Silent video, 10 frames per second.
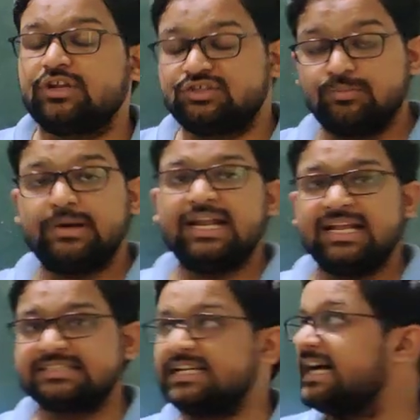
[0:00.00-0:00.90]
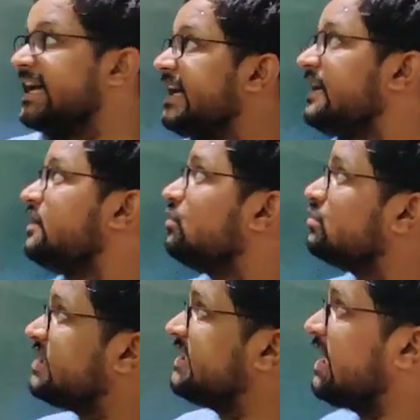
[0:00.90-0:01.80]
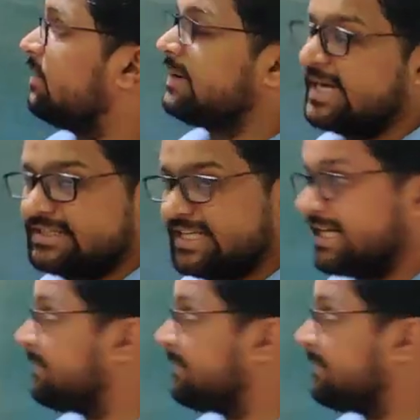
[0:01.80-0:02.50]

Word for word: सॉरी जो बल लगता है उसे दाब कहते